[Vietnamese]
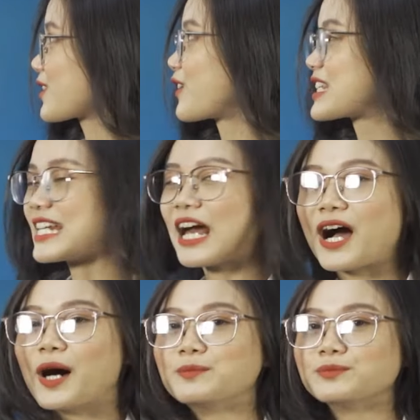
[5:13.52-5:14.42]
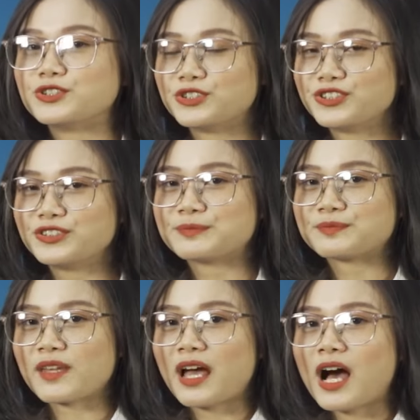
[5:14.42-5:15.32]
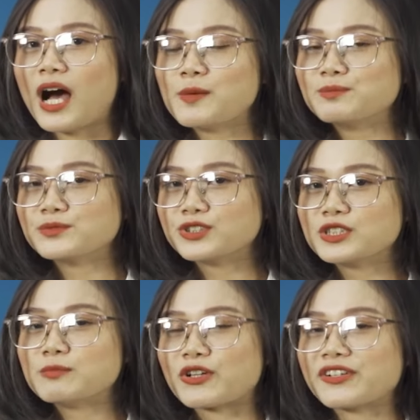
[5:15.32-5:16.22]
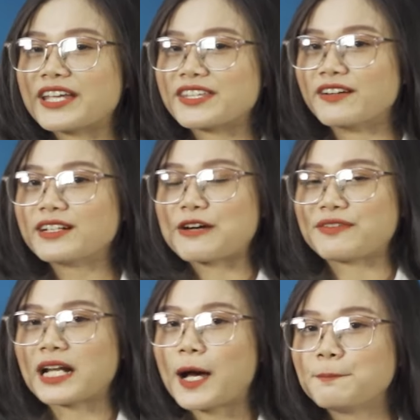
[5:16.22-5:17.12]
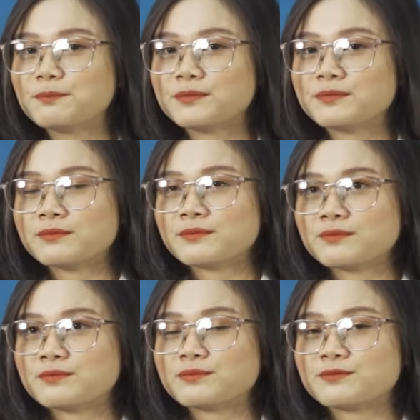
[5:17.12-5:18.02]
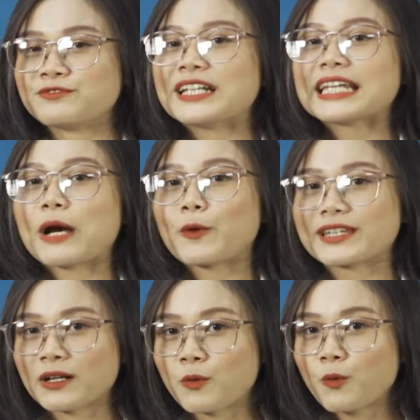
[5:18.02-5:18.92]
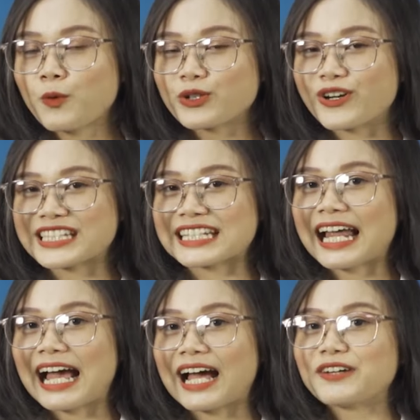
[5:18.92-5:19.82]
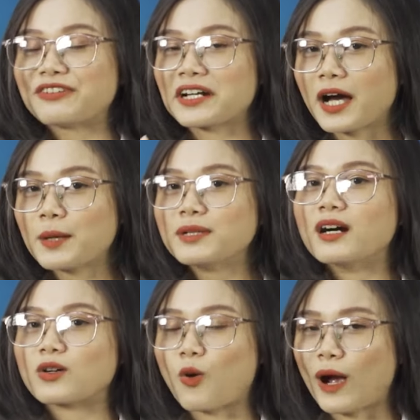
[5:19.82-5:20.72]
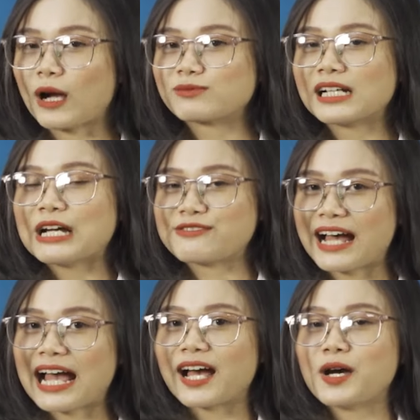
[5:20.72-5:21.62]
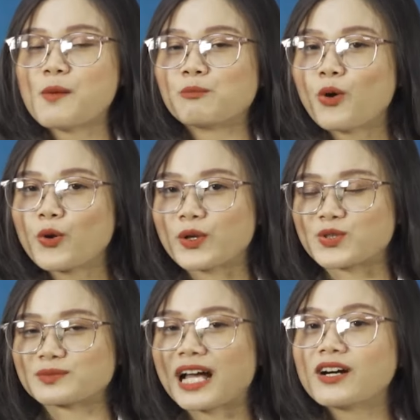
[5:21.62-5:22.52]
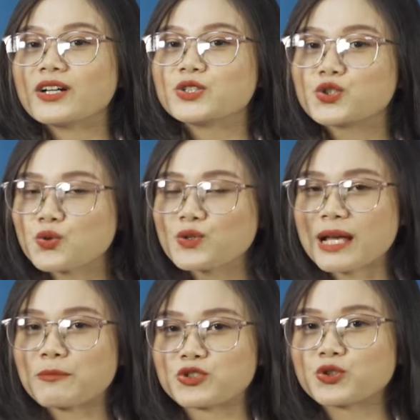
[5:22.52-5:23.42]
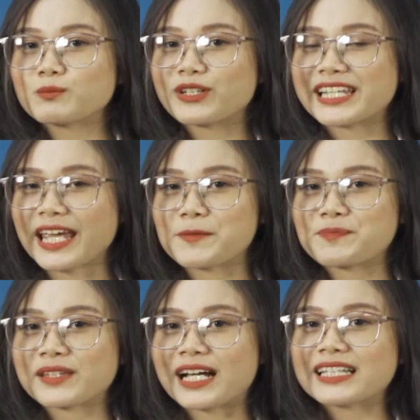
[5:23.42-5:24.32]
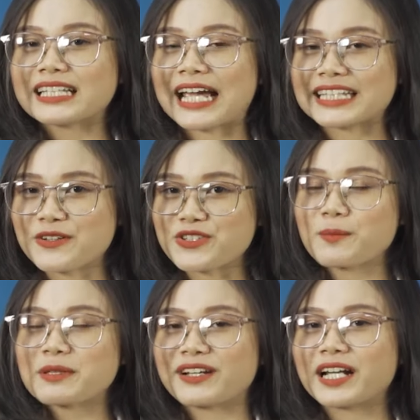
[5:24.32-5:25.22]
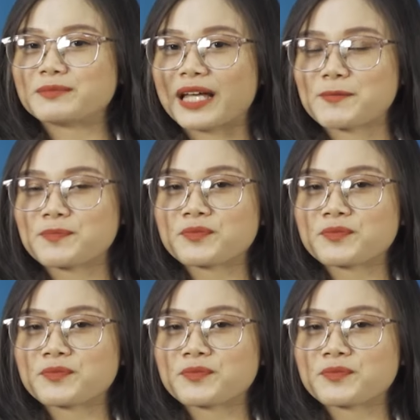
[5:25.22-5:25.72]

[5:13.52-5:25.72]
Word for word: Đó chính là âm u. Âm u mọi người nhớ là phát âm vẫn theo nguyên tắc cũ, đó chính là phát âm ở cổ họng và môi của chúng ta hơi chu ra một chút mọi người nhé. Hãy hãy theo dõi mình phát âm này.